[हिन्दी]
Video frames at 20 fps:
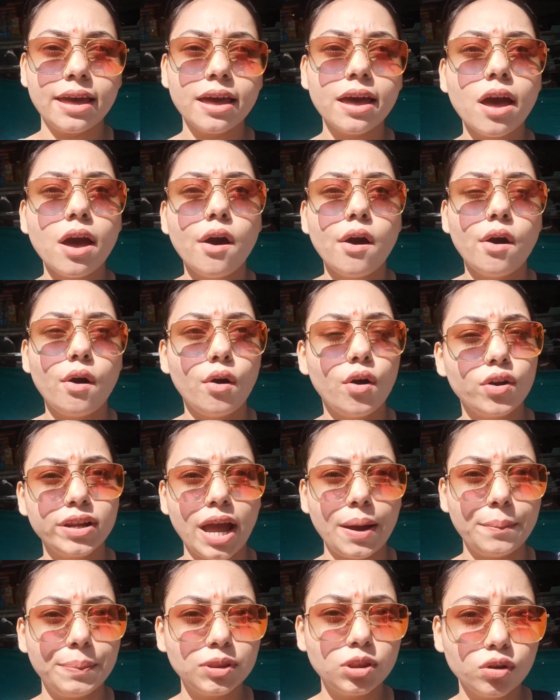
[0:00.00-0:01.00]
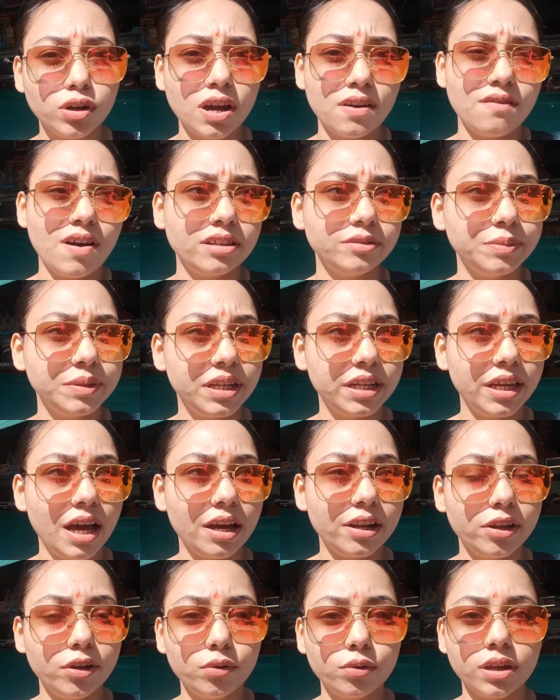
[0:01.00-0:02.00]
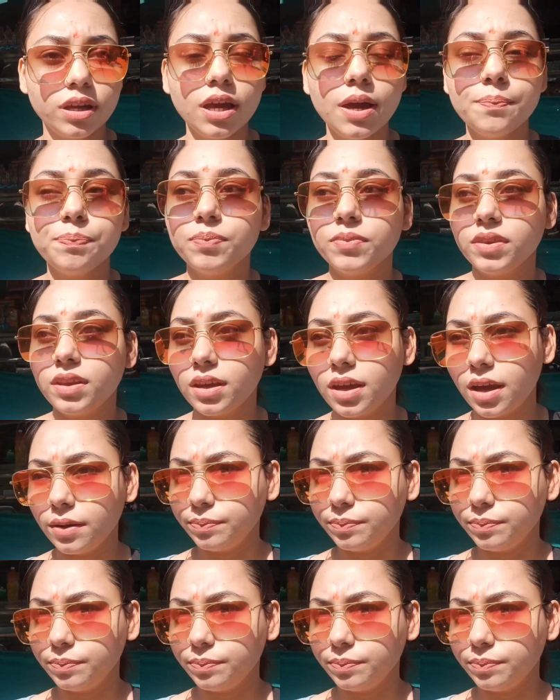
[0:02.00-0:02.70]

हैं और यहाँ पर थोड़ी आवाज़ भी नहीं आ रही होगी ठीक